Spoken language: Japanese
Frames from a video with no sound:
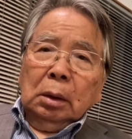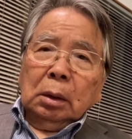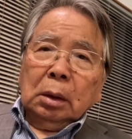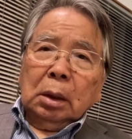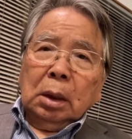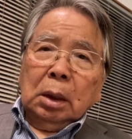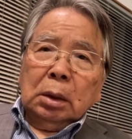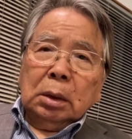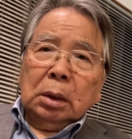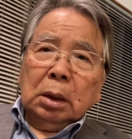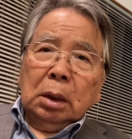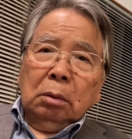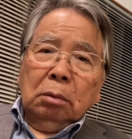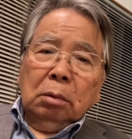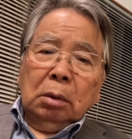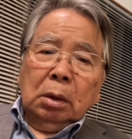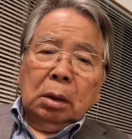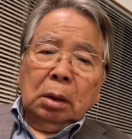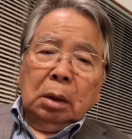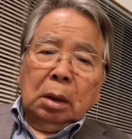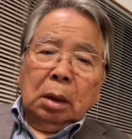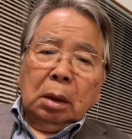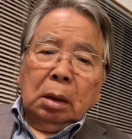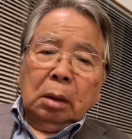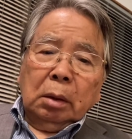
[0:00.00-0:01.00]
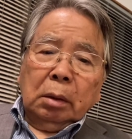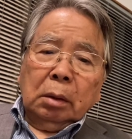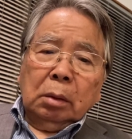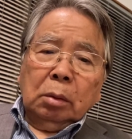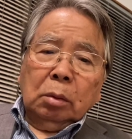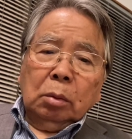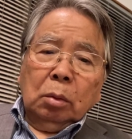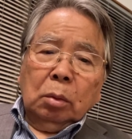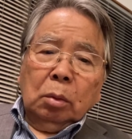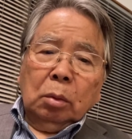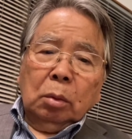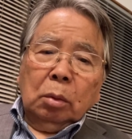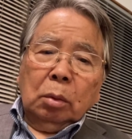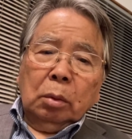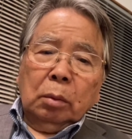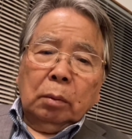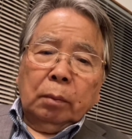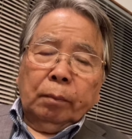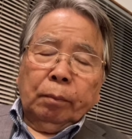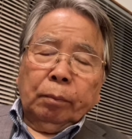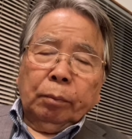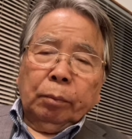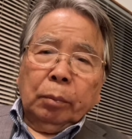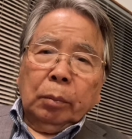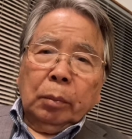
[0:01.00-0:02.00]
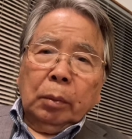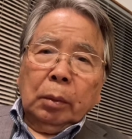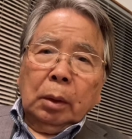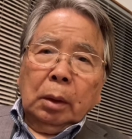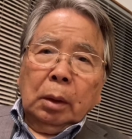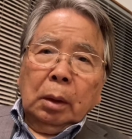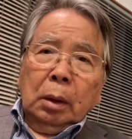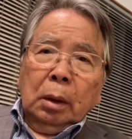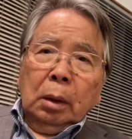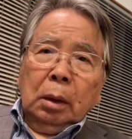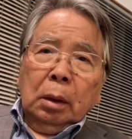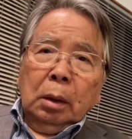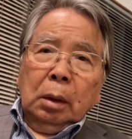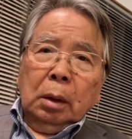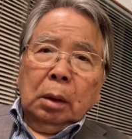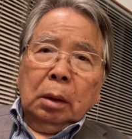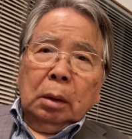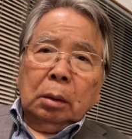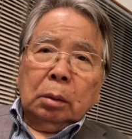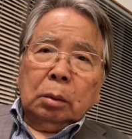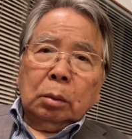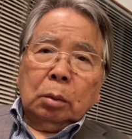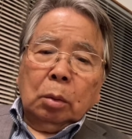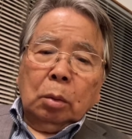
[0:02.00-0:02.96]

今朝はねあのえっ、ー、